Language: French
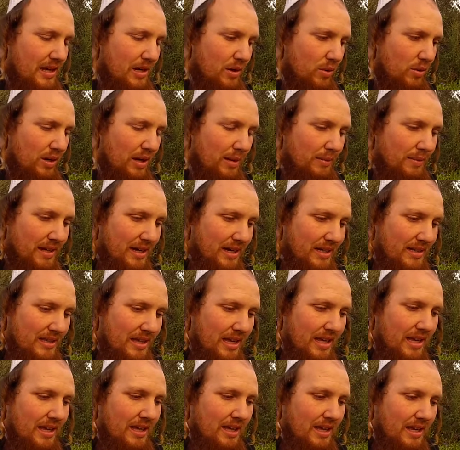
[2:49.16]
Qu'on a
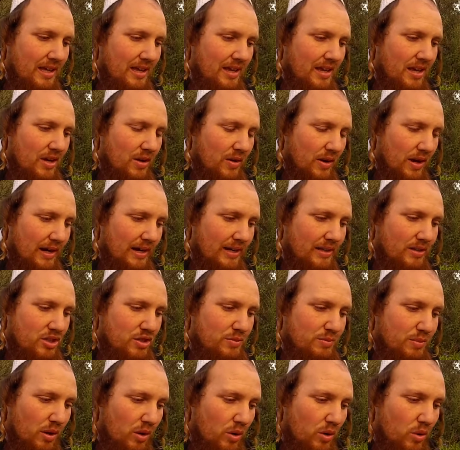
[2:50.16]
mérité, que
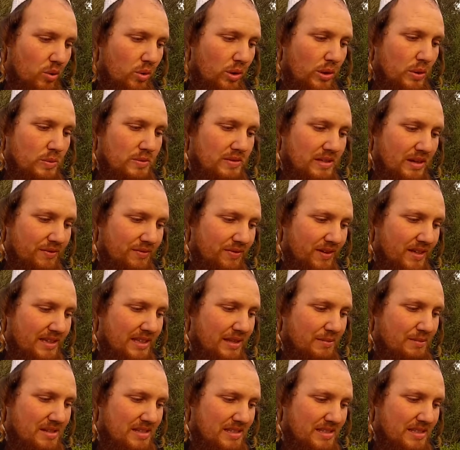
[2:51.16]
Kadosh Baruch nous a fait
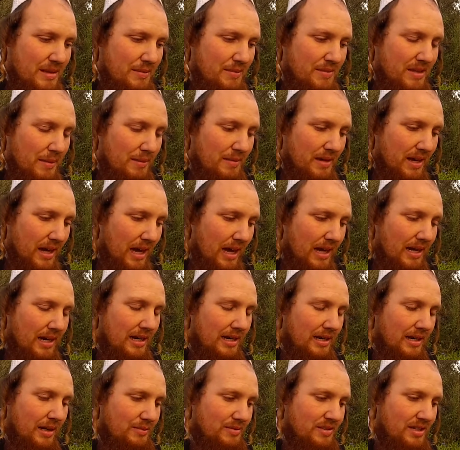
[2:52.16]
des, des, des miracles
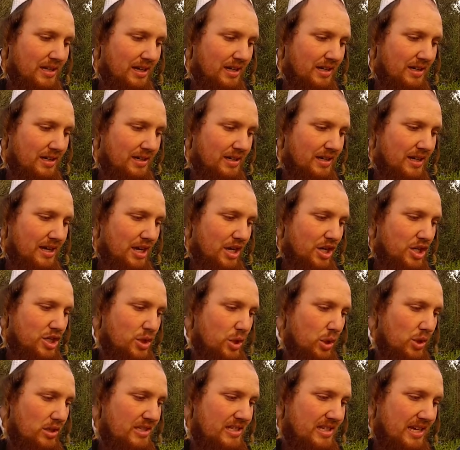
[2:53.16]
comme ça.
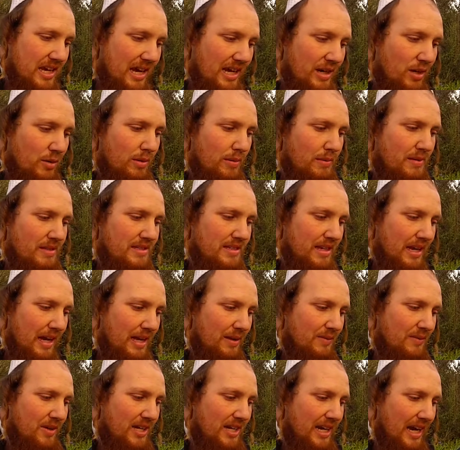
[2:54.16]

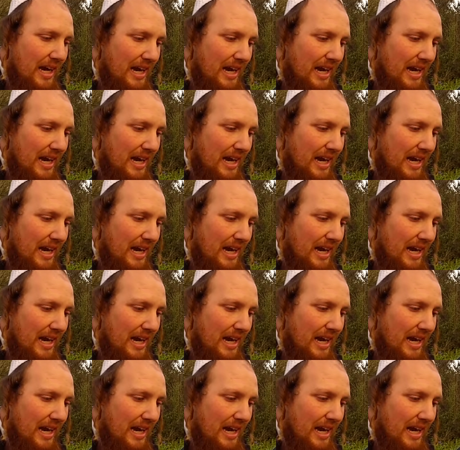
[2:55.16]
Que